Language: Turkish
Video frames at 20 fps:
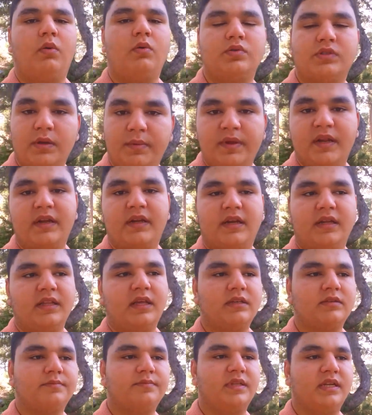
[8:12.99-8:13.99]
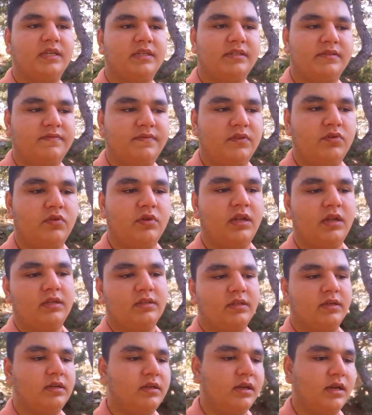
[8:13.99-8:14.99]
o zamana kadar biraz
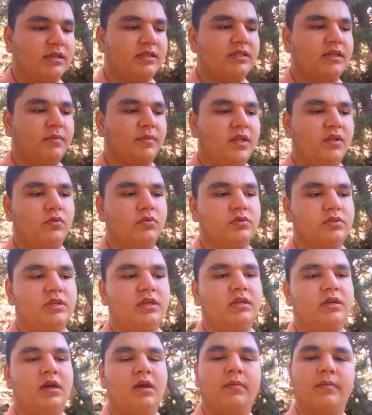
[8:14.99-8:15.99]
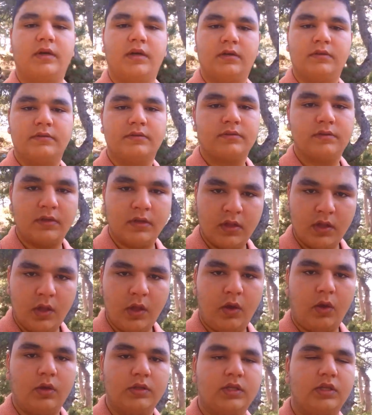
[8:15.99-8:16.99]
videolarda aksamalar olacak ama
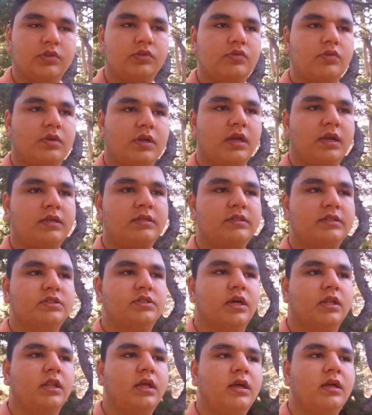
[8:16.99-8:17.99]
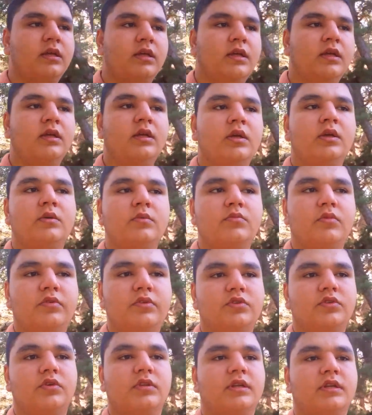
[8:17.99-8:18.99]
ondan sonra inşallah bu
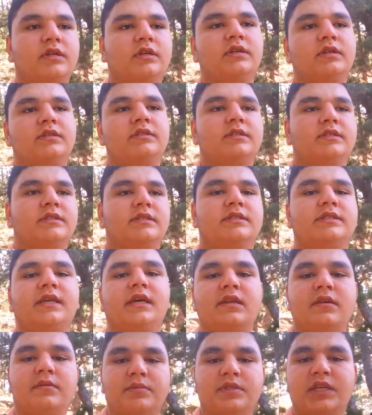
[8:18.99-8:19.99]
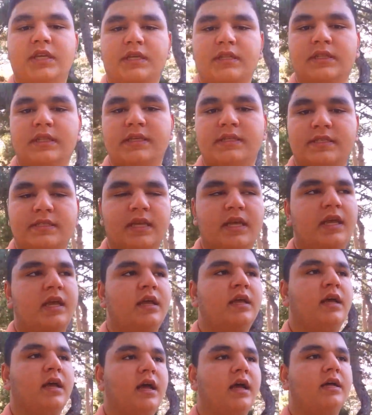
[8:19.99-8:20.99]
videoları e, seri bir şekilde size
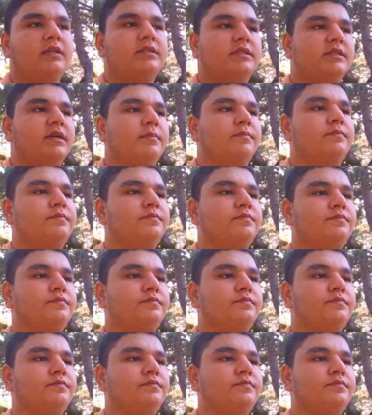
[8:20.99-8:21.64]
atacağım.